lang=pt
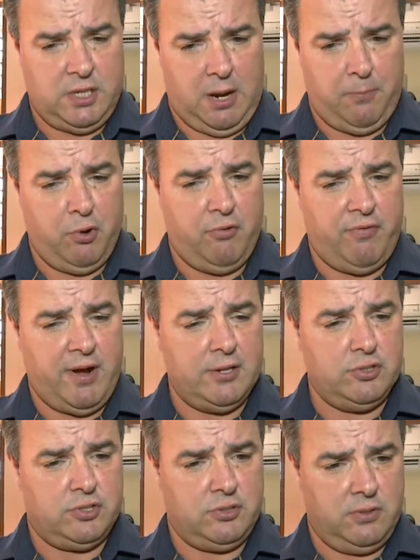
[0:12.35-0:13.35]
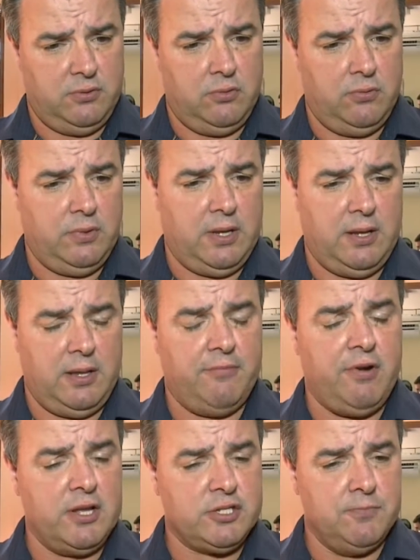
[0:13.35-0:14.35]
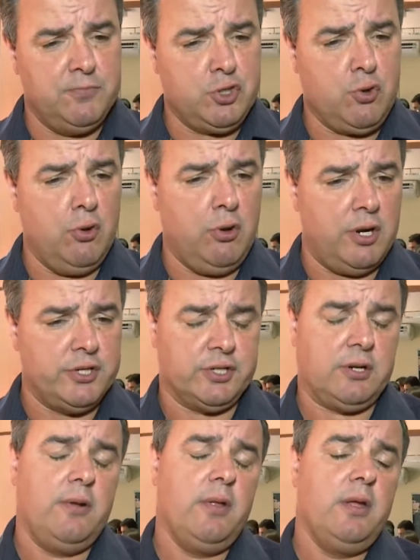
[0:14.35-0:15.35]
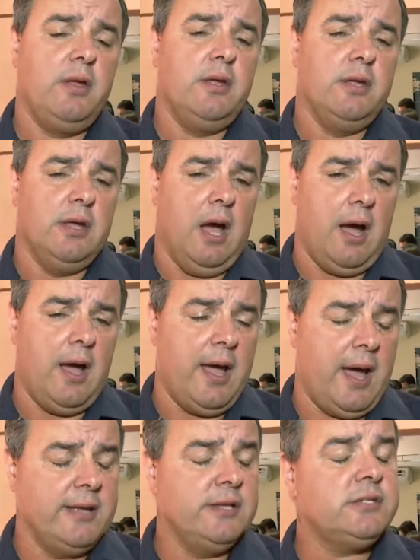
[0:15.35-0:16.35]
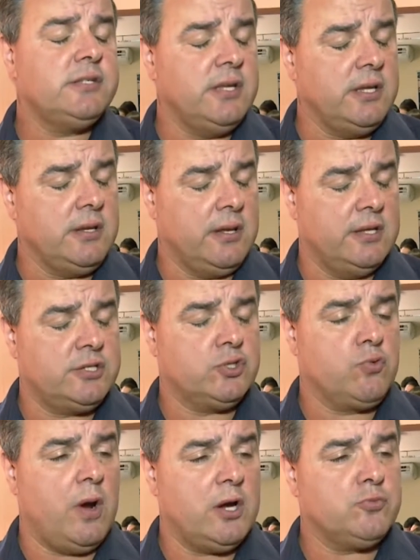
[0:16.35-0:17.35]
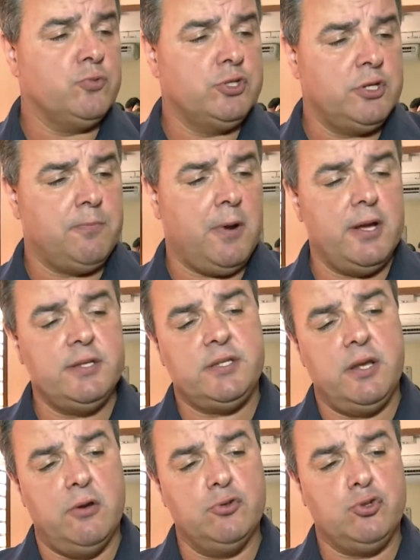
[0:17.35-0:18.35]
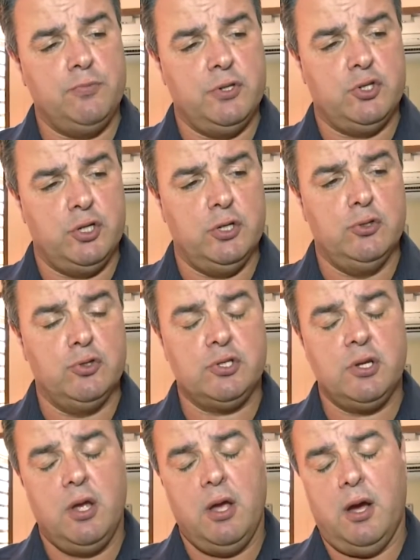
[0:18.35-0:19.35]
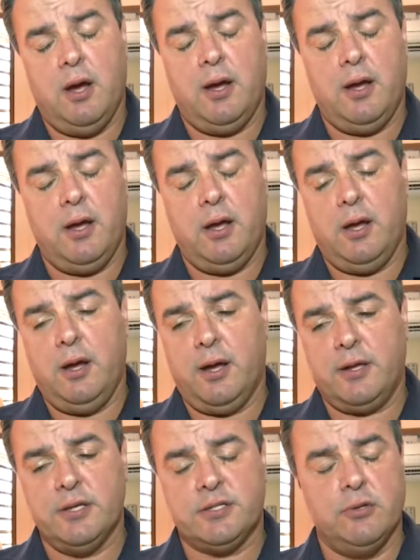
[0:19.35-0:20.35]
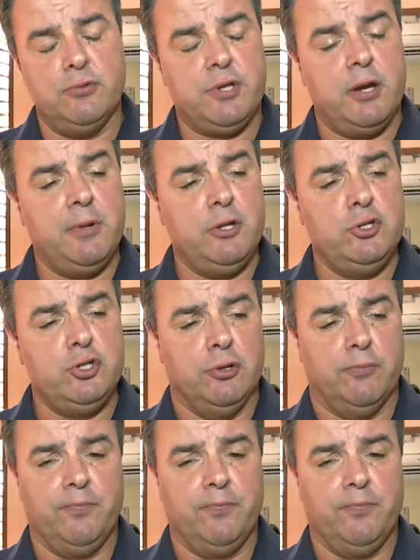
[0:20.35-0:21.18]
aprovados no, na, na avaliação psicológica, aí sim esses guardas municipais serão submetidos à, à, questão do treinamento de tiro.